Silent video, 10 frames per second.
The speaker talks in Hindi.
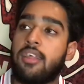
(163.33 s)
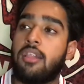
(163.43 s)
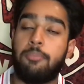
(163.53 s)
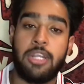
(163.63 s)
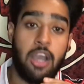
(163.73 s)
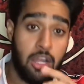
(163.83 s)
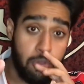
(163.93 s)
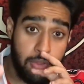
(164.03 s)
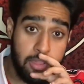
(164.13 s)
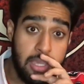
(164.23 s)
साथ बिठा
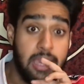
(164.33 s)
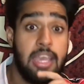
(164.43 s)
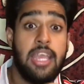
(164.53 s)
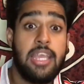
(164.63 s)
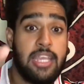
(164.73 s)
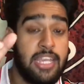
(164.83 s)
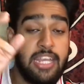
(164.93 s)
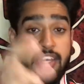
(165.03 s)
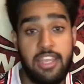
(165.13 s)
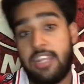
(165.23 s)
दो इसे ही
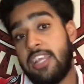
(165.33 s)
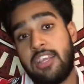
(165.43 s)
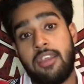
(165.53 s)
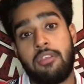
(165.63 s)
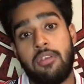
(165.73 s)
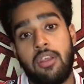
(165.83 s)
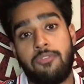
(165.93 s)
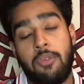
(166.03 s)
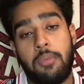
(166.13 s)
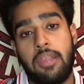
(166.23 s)
रियली नीड्स टू लर्न
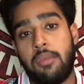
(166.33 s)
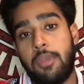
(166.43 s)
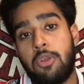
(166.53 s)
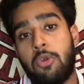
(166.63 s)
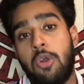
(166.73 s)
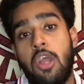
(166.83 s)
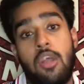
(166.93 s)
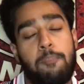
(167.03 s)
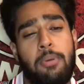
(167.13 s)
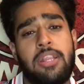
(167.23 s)
फ्रॉम कैसे मेरो
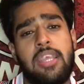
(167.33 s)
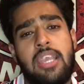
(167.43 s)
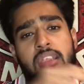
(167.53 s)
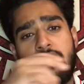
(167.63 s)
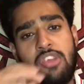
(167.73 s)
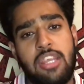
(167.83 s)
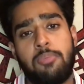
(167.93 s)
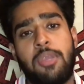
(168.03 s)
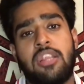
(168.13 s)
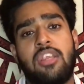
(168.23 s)
बंदे की स्ट्रेंथ
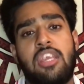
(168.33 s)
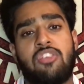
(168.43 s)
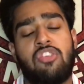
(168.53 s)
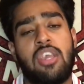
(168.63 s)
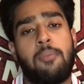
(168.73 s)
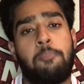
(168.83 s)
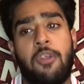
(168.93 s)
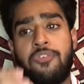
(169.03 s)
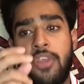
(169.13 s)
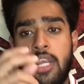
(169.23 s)
भी इतनी अच्छी है
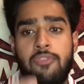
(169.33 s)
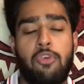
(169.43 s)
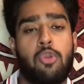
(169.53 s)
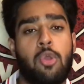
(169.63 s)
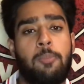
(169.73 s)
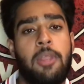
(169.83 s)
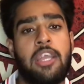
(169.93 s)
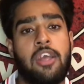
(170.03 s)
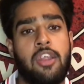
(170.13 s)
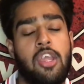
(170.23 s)
परफेक्टली वो रोल प्ले
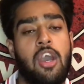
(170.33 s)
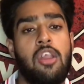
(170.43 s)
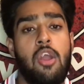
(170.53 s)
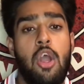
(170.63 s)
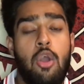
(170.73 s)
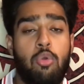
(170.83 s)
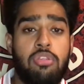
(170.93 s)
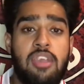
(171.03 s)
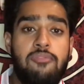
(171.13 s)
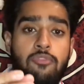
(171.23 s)
कर रहे हैं यार
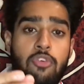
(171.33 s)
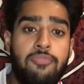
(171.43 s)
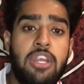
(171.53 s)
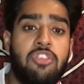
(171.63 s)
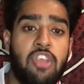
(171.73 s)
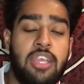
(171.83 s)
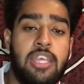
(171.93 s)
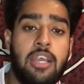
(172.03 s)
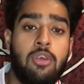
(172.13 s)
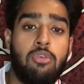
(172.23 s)
उसकी मूवमेंट चेक
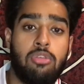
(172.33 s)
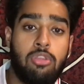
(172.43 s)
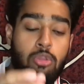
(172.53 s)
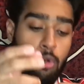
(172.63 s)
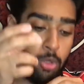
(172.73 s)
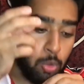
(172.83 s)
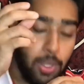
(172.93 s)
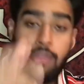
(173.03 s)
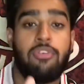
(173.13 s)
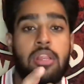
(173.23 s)
किया करो सो
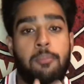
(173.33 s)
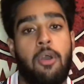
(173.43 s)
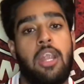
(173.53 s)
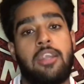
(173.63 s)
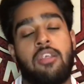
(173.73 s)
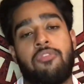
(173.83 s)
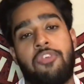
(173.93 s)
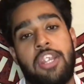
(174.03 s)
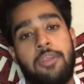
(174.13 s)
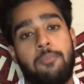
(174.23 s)
क्विक विद द बॉल एट हिज
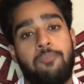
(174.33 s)
फीट